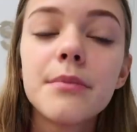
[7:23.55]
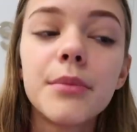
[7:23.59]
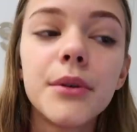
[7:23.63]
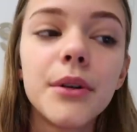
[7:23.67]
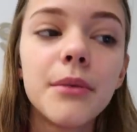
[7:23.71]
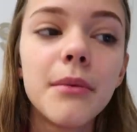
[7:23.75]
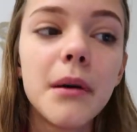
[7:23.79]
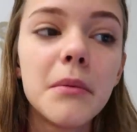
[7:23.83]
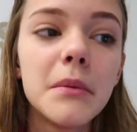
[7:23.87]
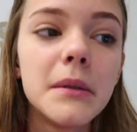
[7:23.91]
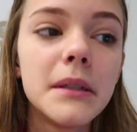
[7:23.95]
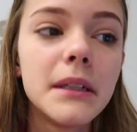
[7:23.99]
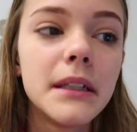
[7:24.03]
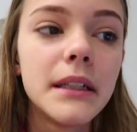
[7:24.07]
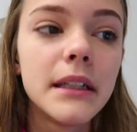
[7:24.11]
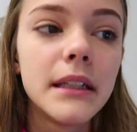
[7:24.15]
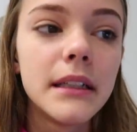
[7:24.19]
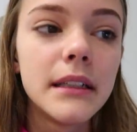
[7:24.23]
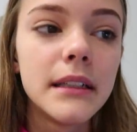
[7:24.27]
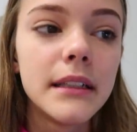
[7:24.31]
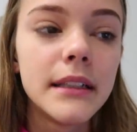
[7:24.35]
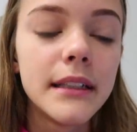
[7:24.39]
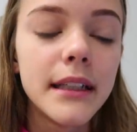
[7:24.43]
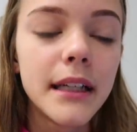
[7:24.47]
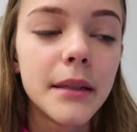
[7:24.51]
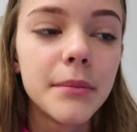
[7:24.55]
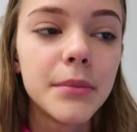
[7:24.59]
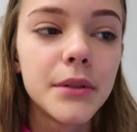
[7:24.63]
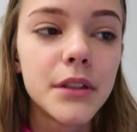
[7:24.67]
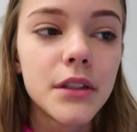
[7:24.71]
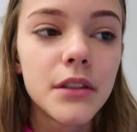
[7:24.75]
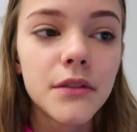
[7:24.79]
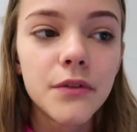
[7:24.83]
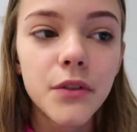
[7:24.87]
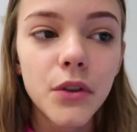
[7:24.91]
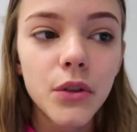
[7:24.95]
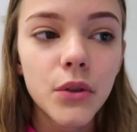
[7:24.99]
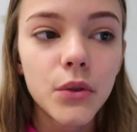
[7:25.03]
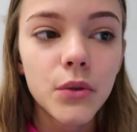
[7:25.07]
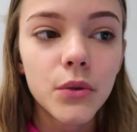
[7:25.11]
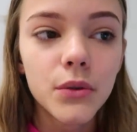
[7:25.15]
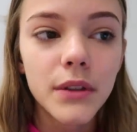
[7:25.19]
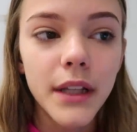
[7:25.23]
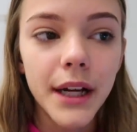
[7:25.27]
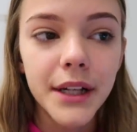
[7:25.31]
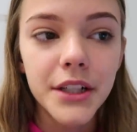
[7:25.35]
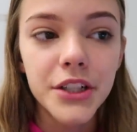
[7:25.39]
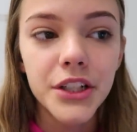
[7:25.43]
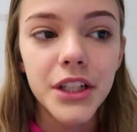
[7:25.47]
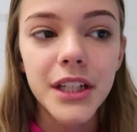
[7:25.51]
bo mamy jakby z WOKu
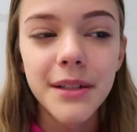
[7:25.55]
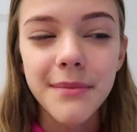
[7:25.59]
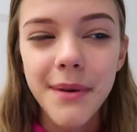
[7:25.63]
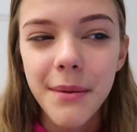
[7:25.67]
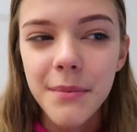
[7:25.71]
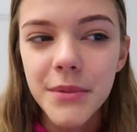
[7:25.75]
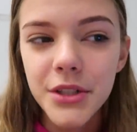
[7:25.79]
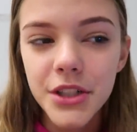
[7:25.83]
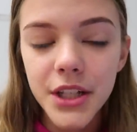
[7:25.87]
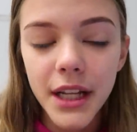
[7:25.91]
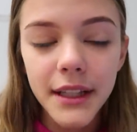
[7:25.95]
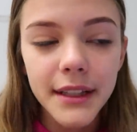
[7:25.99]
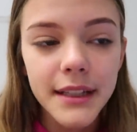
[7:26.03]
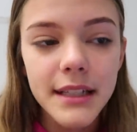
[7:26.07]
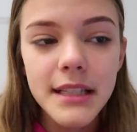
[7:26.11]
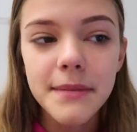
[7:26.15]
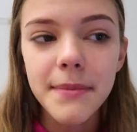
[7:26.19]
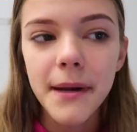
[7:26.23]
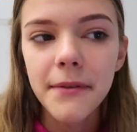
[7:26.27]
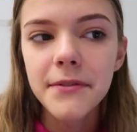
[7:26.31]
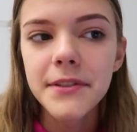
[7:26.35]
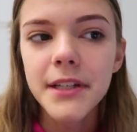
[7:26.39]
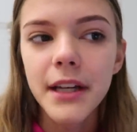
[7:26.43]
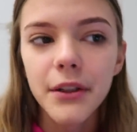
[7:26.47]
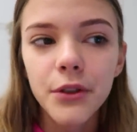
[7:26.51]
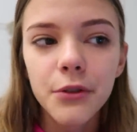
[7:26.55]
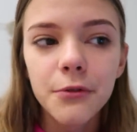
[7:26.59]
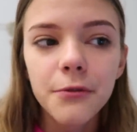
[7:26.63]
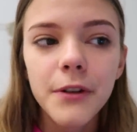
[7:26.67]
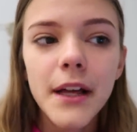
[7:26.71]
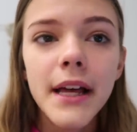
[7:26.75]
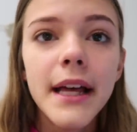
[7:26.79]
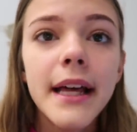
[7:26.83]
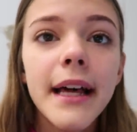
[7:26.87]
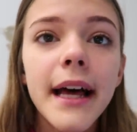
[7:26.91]
tak, że nie mamy żadnych sprawdzianów,